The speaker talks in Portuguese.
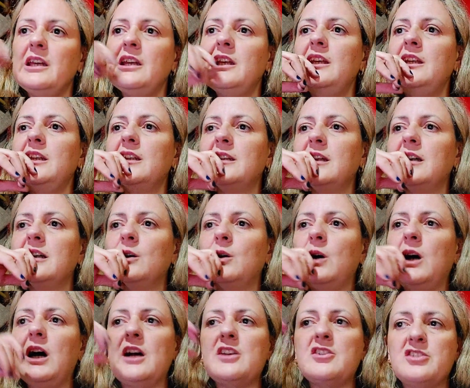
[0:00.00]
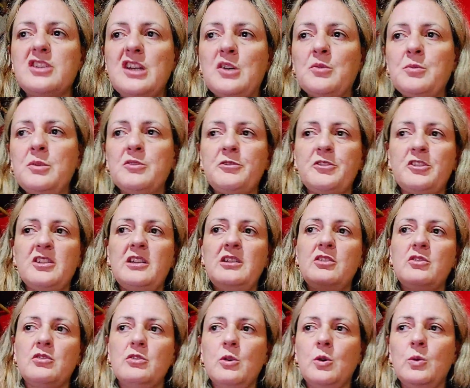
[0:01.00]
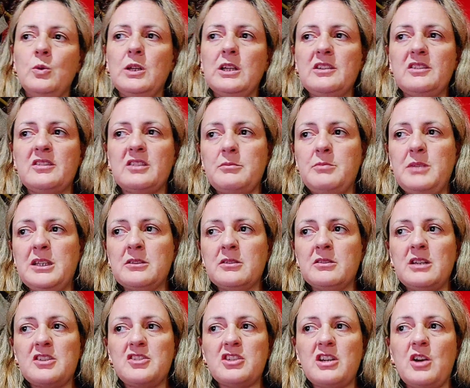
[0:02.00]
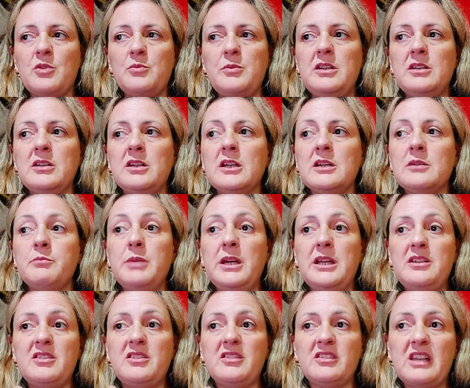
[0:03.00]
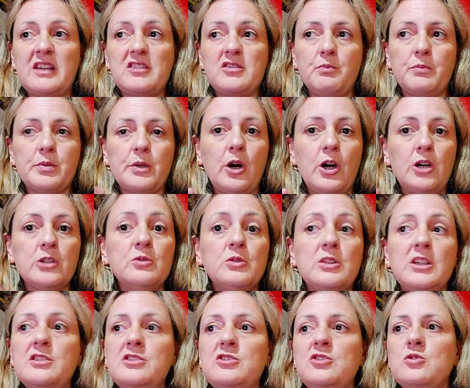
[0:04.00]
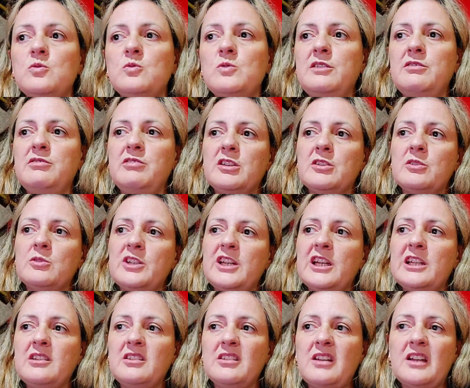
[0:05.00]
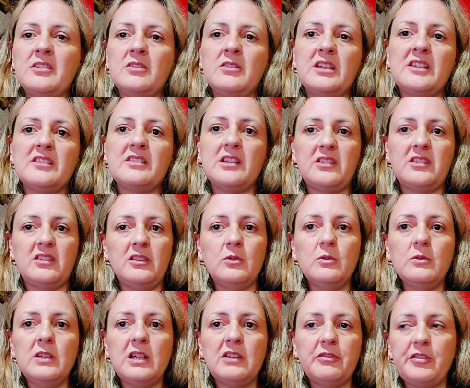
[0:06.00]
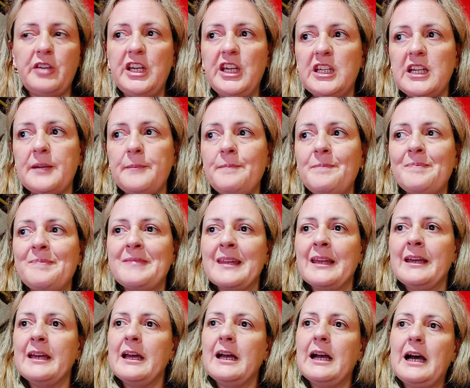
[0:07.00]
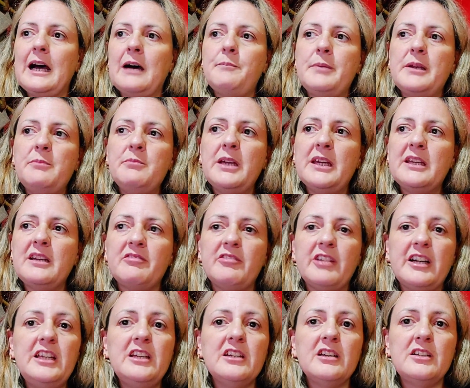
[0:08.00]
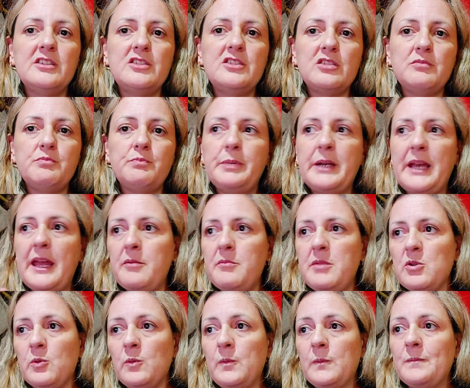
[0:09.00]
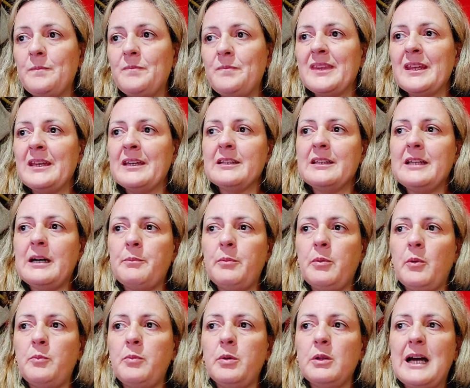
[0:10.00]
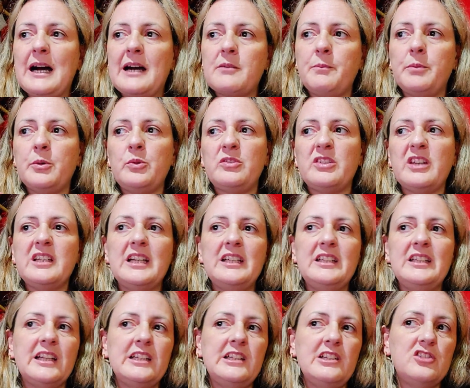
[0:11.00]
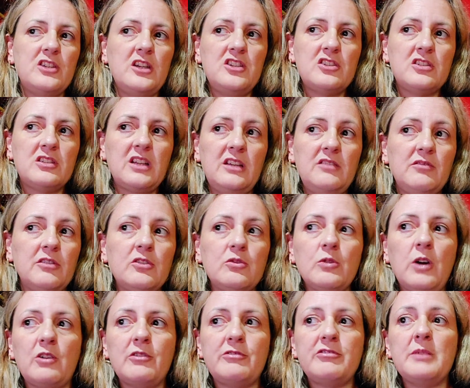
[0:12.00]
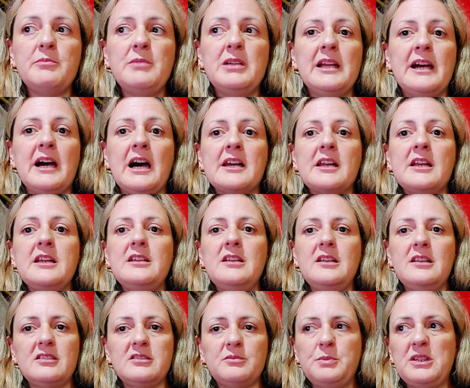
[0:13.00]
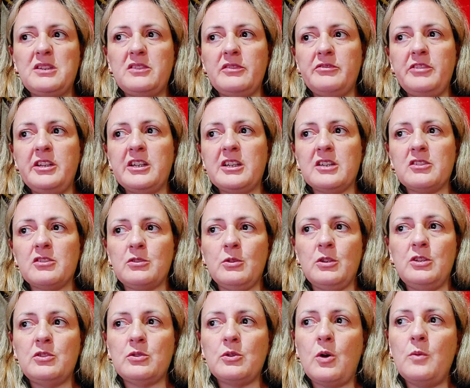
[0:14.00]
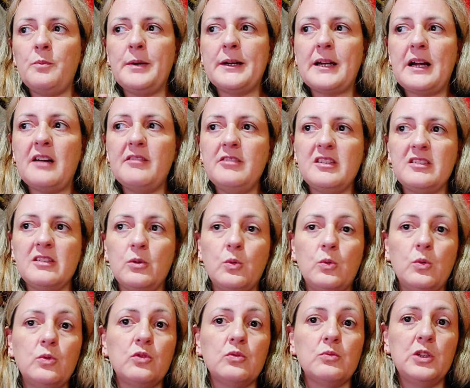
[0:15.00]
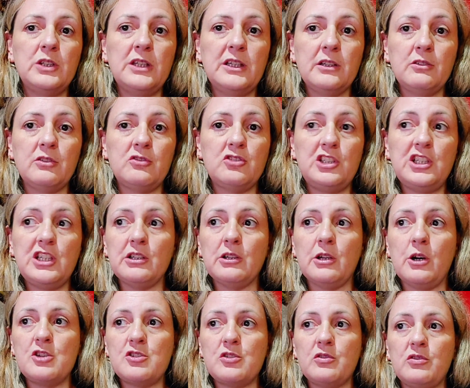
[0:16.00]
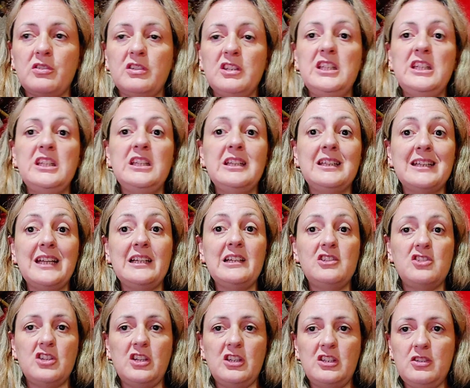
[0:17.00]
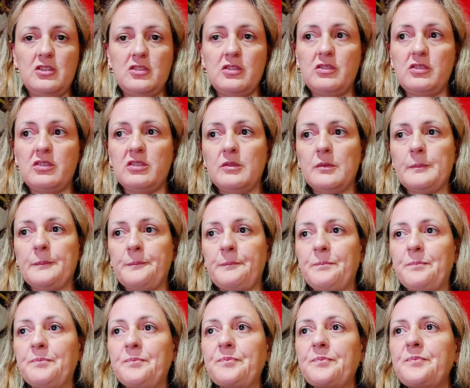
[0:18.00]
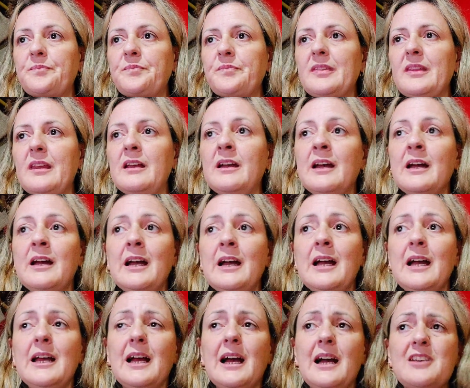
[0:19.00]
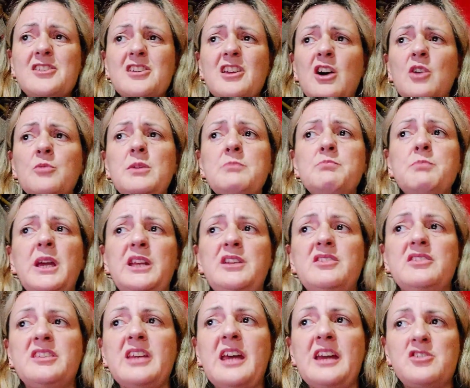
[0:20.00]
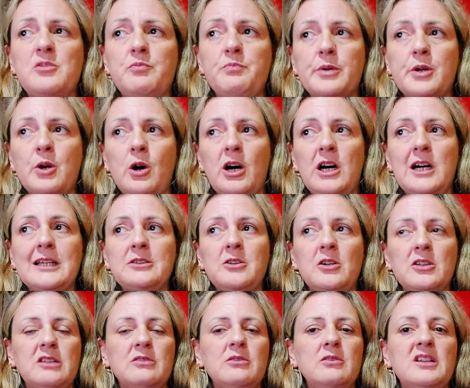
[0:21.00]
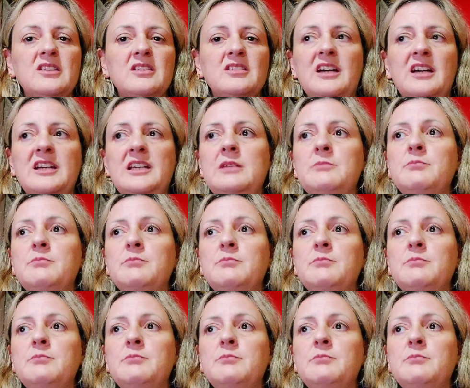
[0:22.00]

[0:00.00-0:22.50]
Então, a Xiaomi oficializou o lançamento da Xiaomi Band 7 Pro durante um evento realizado nesta segunda-feira a primeira variante premium da popular pulseira inteligente tem visual familiar e especificações comparáveis a alguns modelos de relógios inteligentes. A Xiaomi Band 7 Pro adota um design